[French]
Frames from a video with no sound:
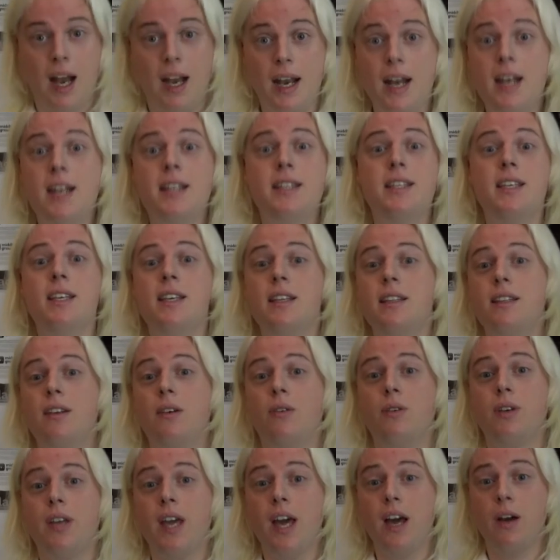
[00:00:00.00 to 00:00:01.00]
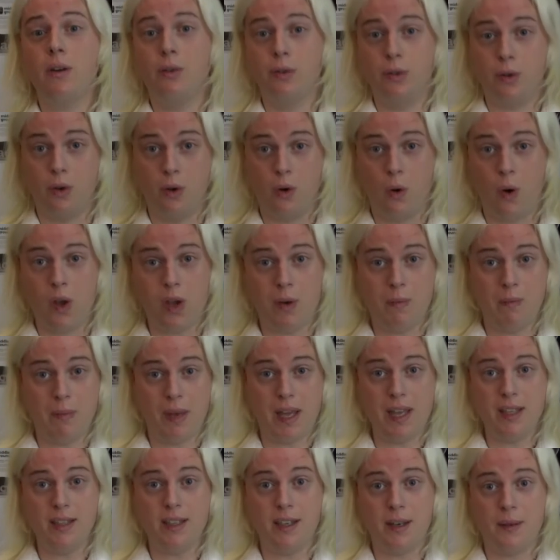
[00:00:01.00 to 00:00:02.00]
La Lydie était en guerre contre le royaume
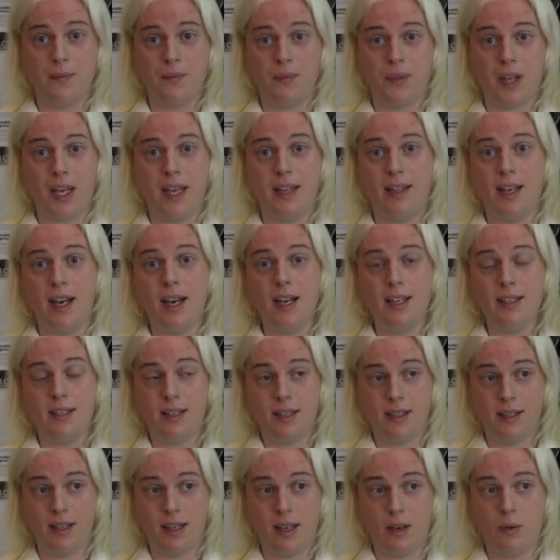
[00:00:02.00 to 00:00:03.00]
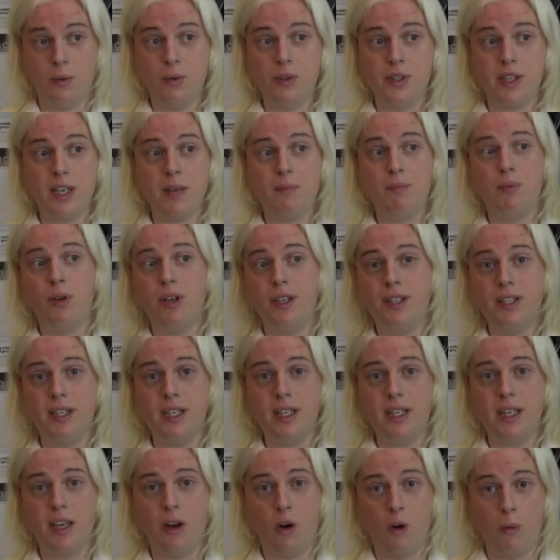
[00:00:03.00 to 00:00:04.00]
Mède, et Thalès était conseiller
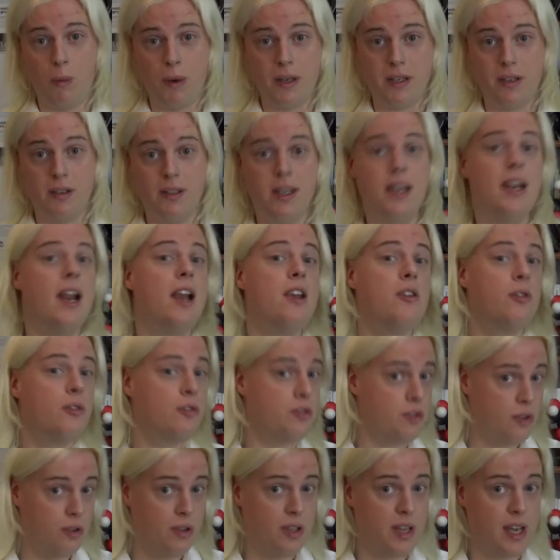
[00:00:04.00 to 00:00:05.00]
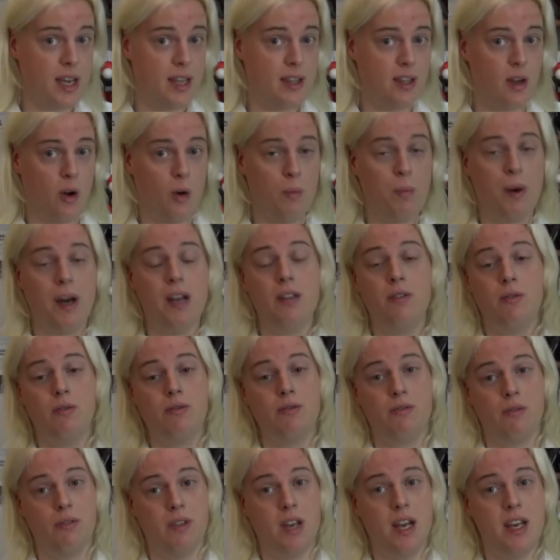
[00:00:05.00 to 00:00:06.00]
politique et représentait l'alliance ionienne auprès
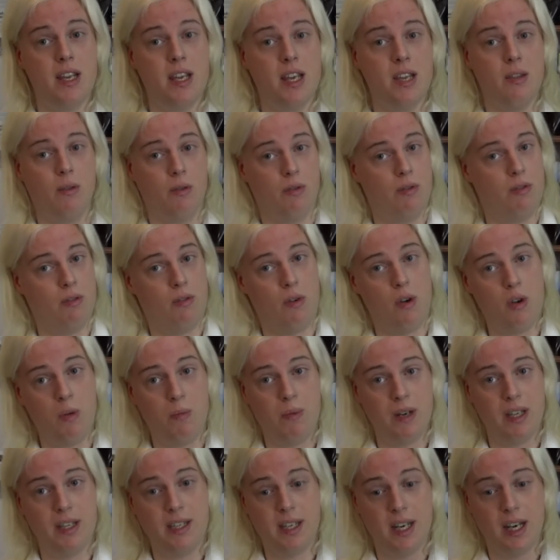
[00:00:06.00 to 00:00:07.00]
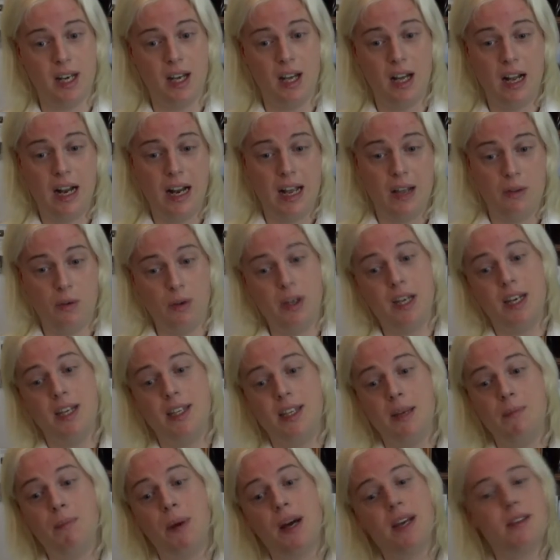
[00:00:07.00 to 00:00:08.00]
de son allié, donc le royaume lydien. Donc, il
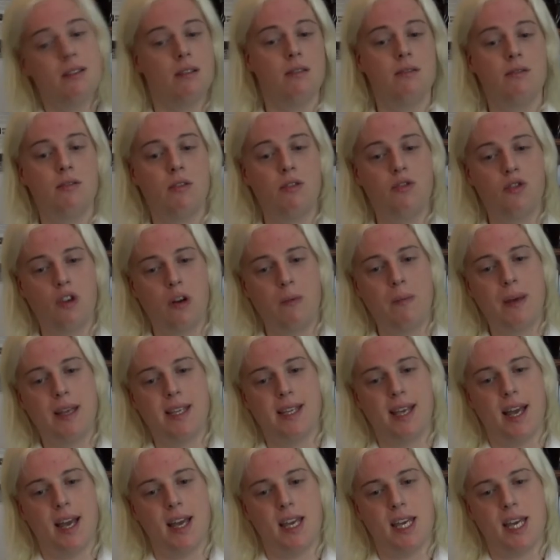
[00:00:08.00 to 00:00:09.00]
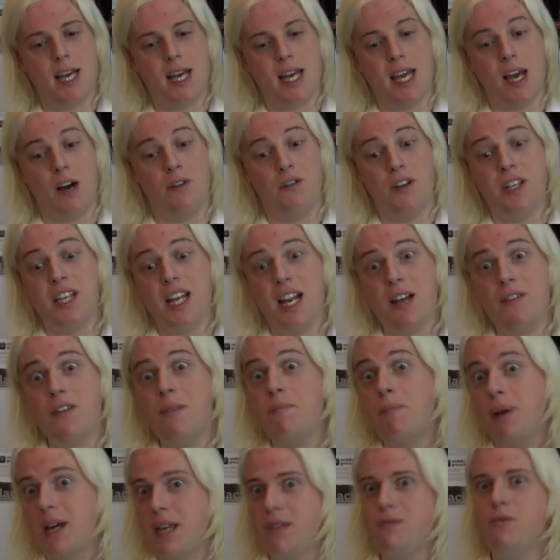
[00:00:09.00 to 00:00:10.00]
était présent sur le champ de bataille, et en fait, il
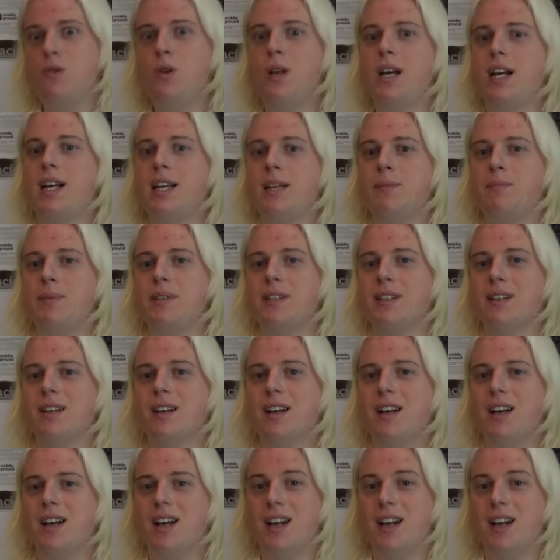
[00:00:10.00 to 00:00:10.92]
avait prévu l'éclipse.